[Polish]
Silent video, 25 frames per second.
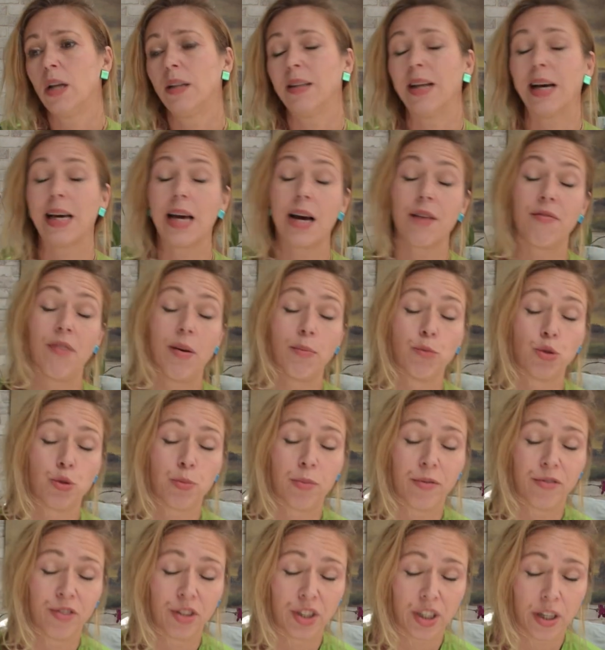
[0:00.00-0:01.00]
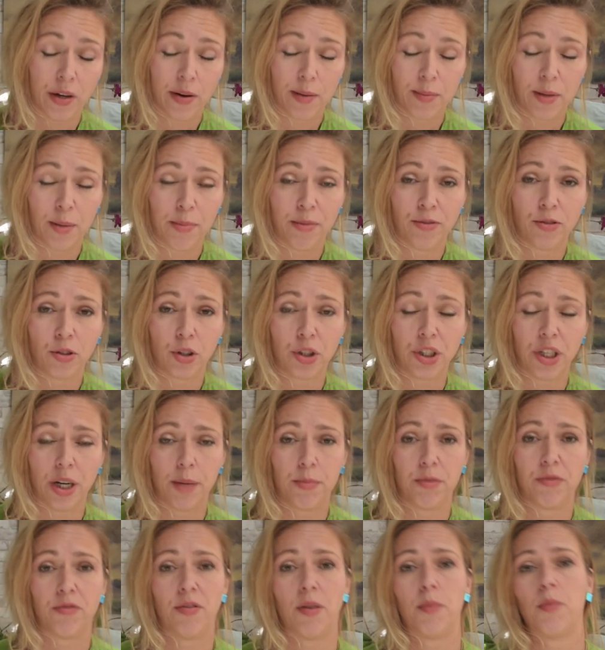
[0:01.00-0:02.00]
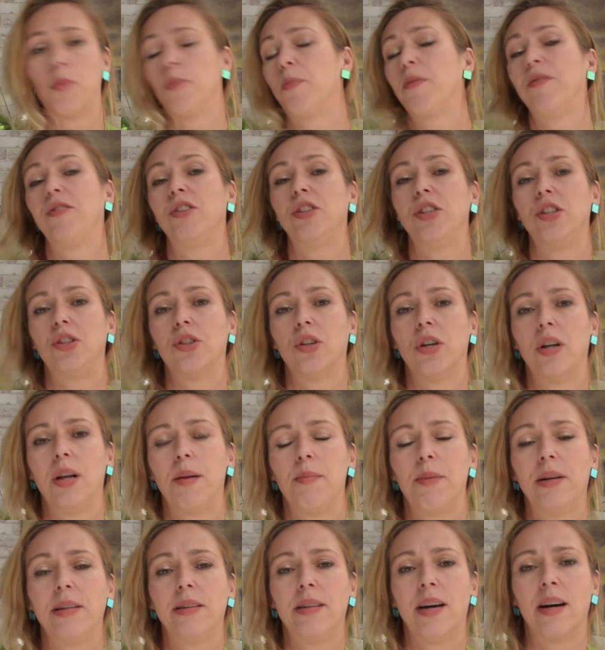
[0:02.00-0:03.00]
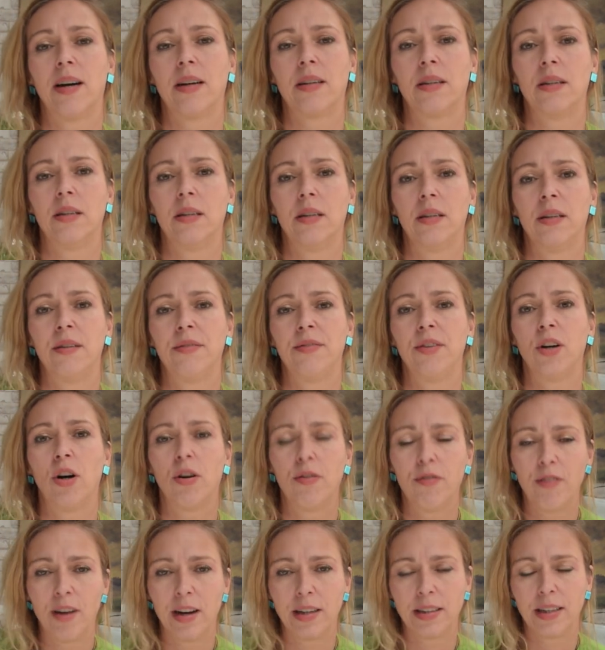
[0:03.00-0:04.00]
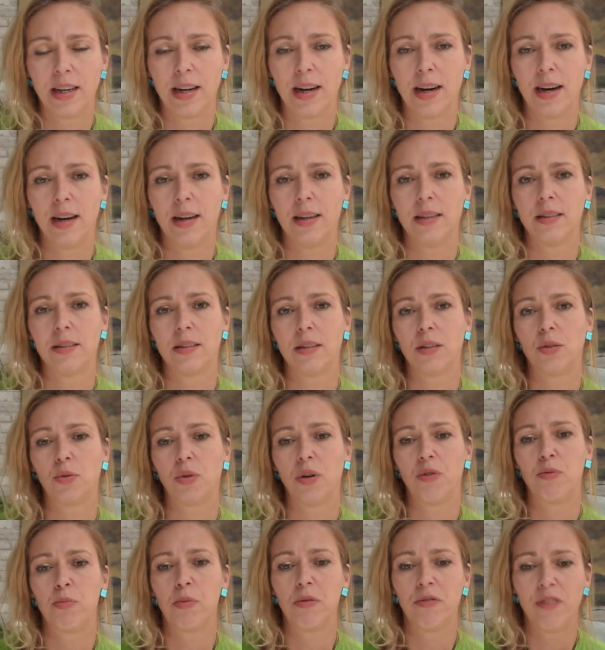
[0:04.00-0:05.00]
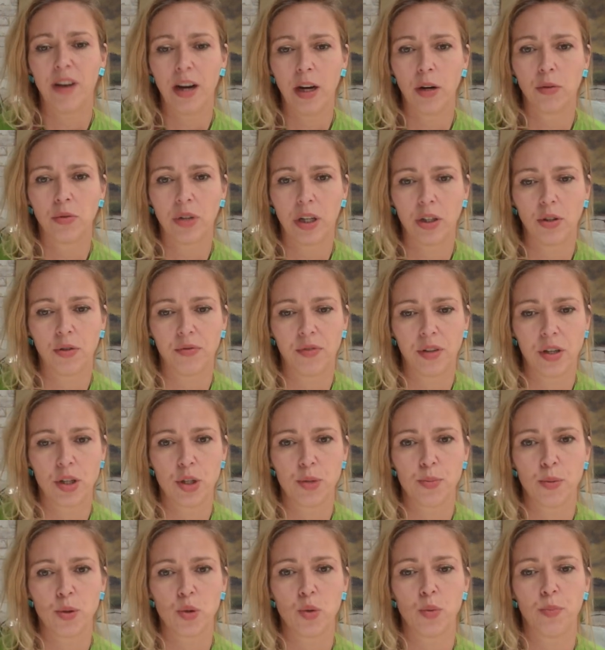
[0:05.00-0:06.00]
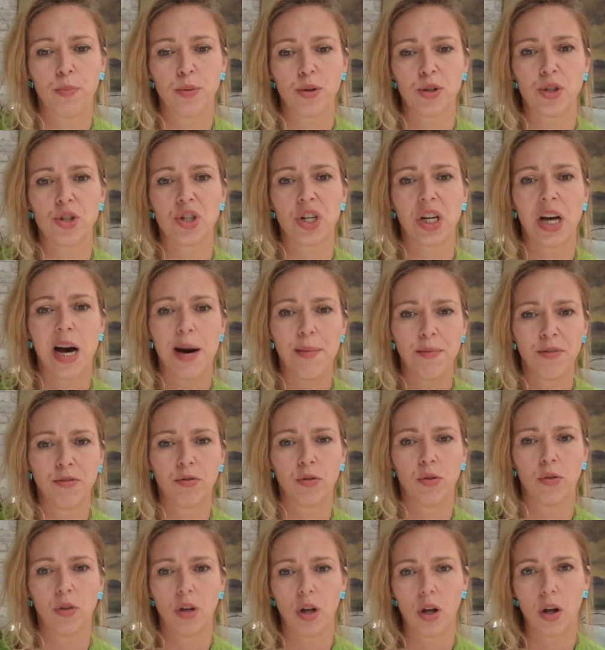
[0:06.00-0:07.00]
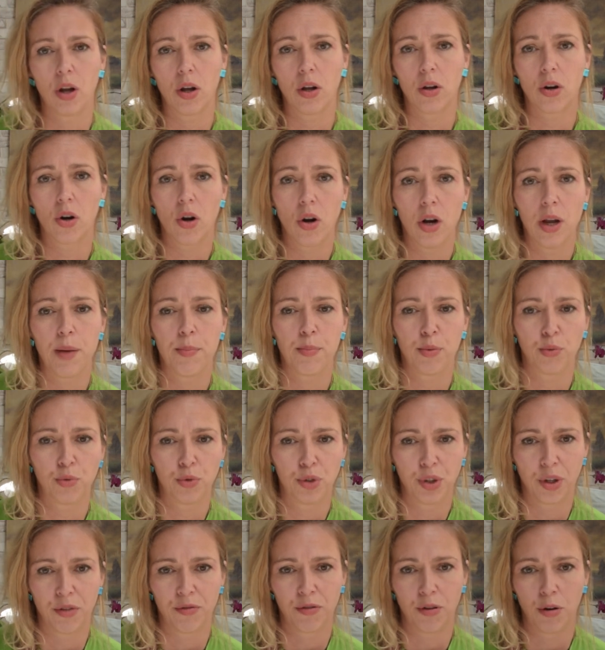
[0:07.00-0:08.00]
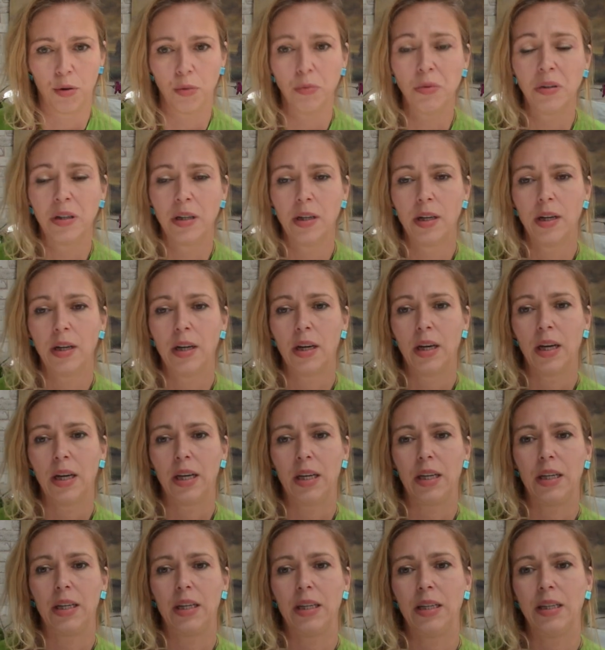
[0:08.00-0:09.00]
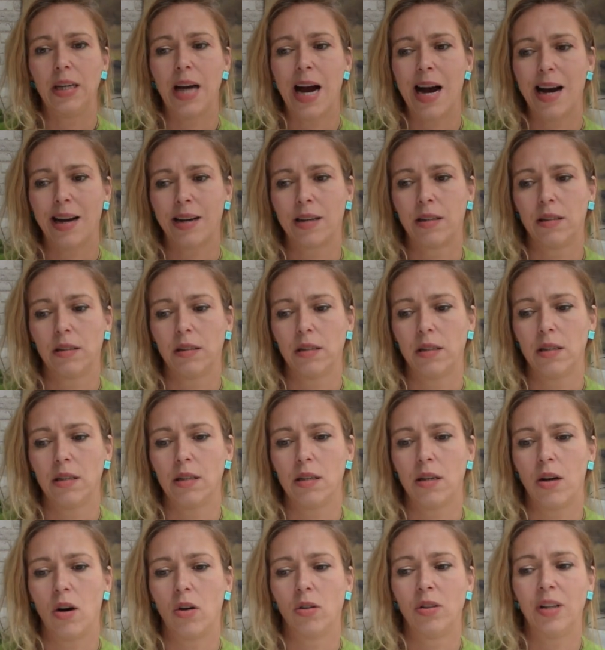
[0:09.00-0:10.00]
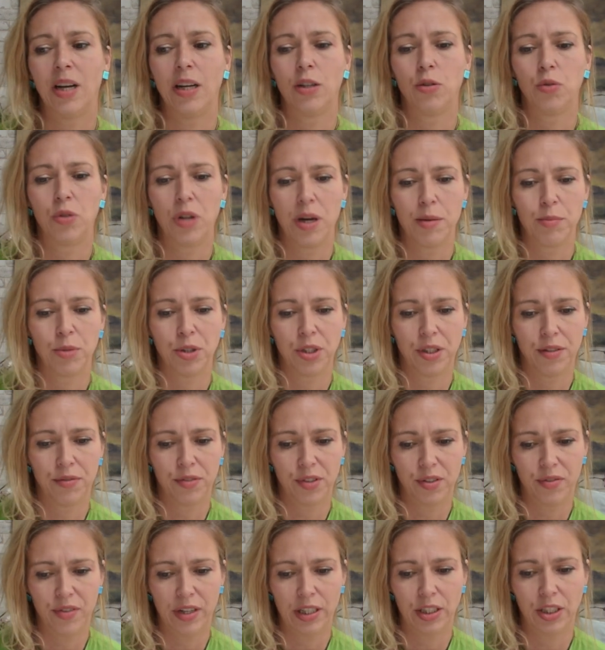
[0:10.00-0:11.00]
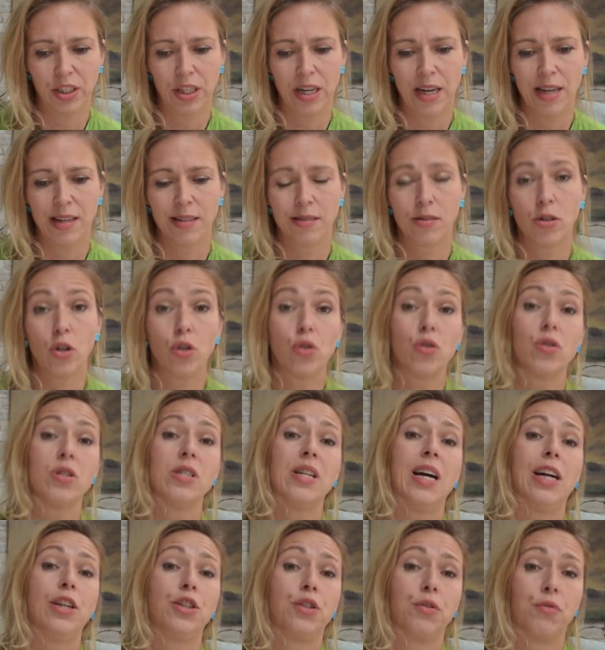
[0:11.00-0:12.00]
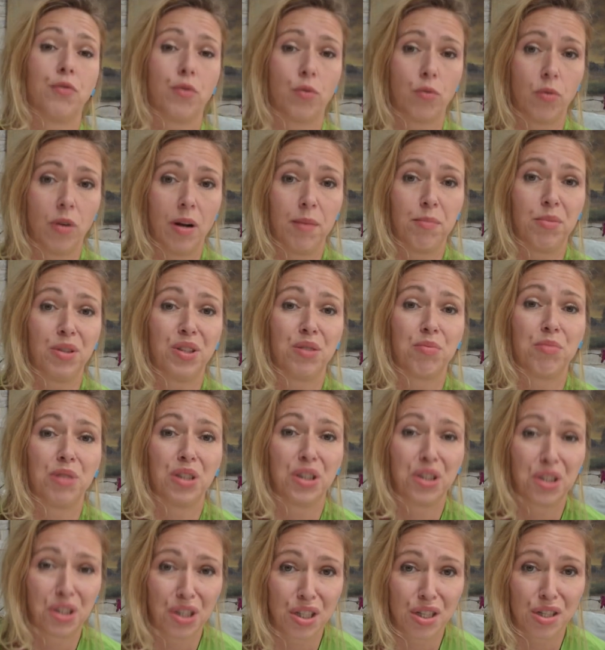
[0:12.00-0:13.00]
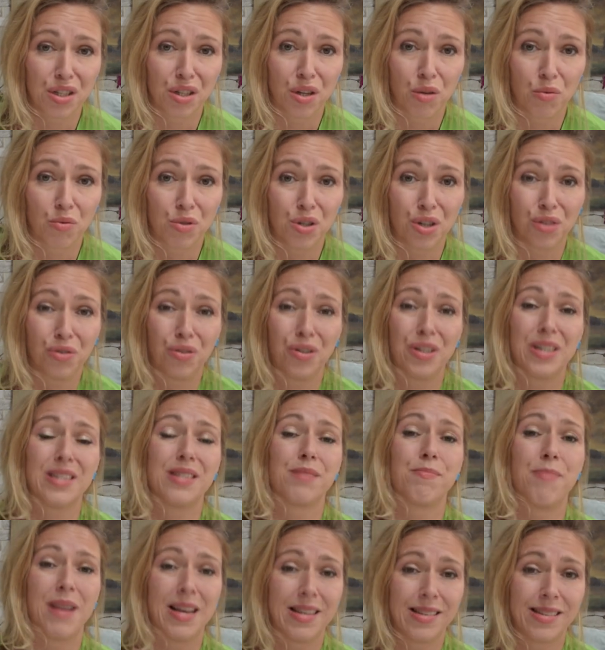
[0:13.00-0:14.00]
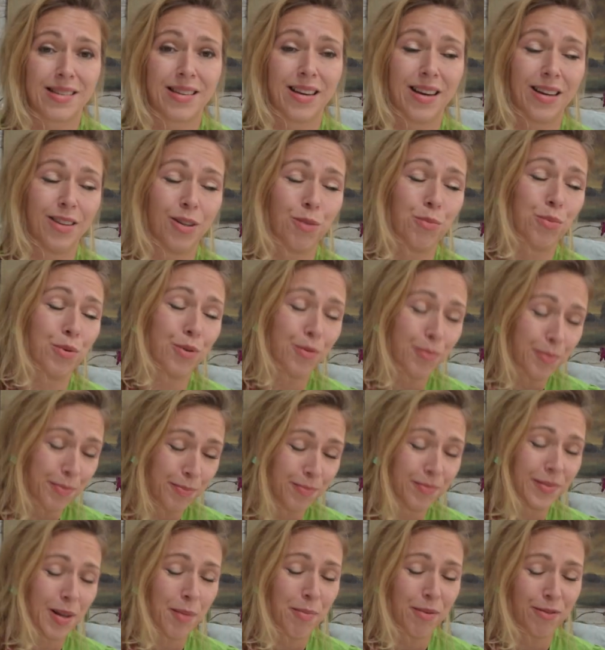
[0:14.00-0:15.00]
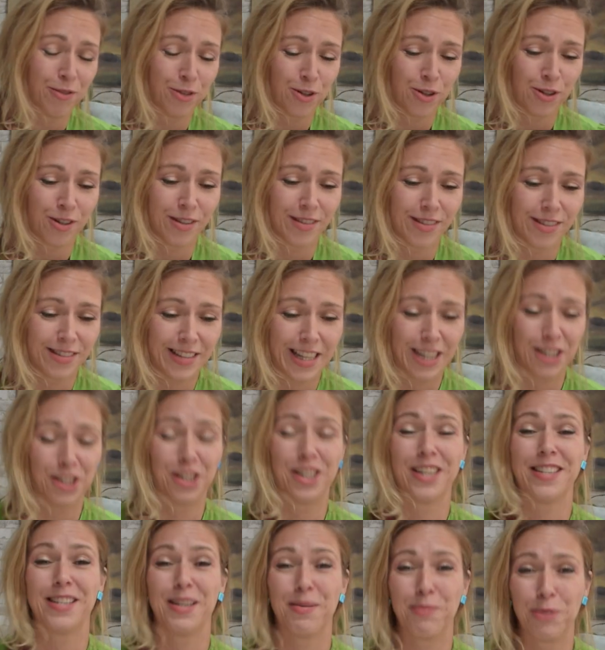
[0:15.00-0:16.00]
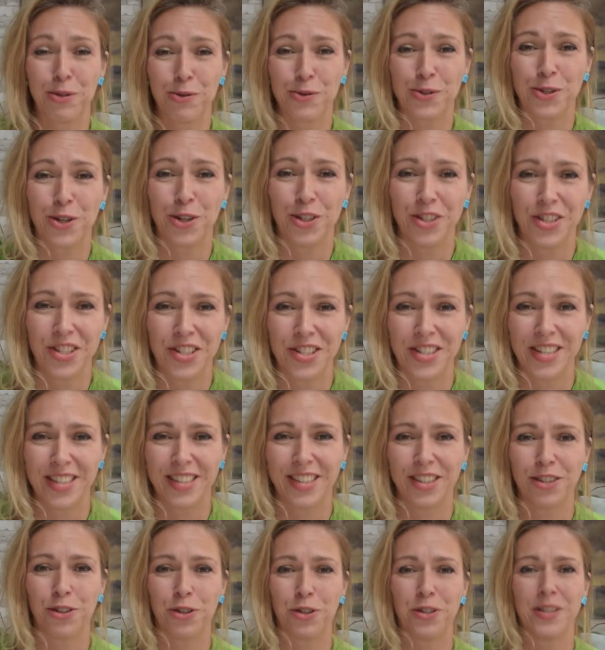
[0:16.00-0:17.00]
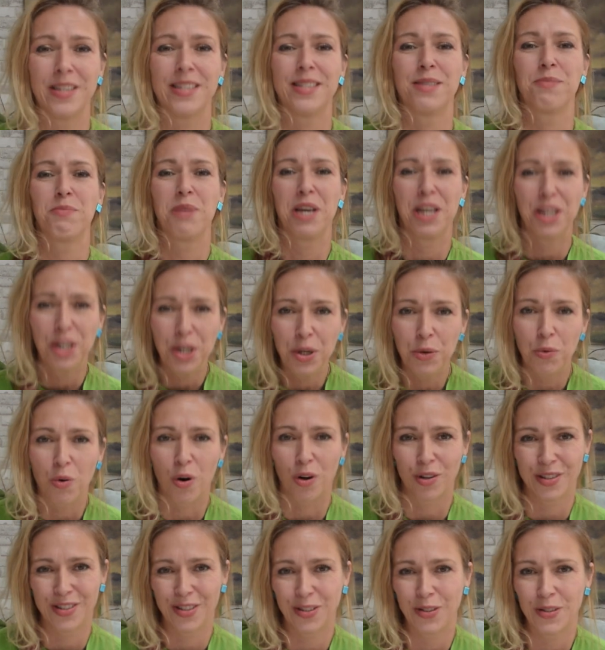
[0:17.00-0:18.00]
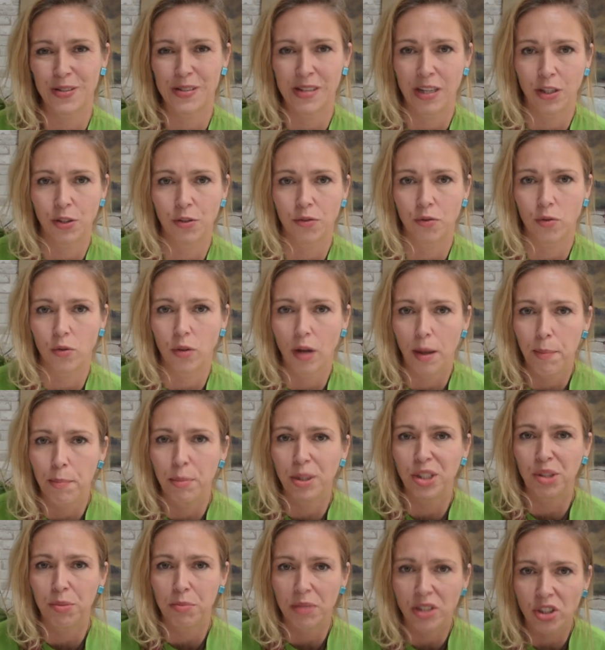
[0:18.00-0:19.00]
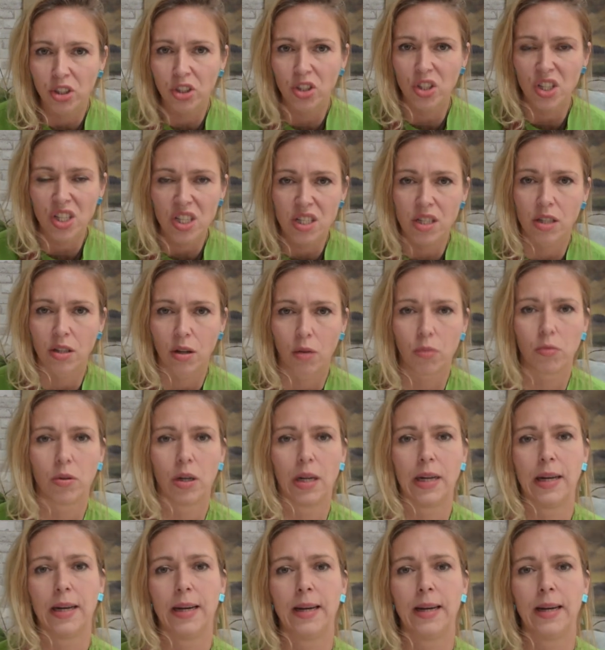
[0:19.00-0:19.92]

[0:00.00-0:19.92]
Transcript: Tak jak Wam już powiedziałam, na pewno chciałabym Wam opowiedzieć o elementach e, wychowania, e, które wpływają na to, w jaki sposób postrzegamy w ogóle rolę płciową i jak y, odnajdujemy się w świecie. Co to znaczy w ogóle być mężczyzną? Co to jest męskie? No bo na pewno też się ze mną zgodzicie, że to się zmieniło. Co to znaczy w ogóle być mężczyzną?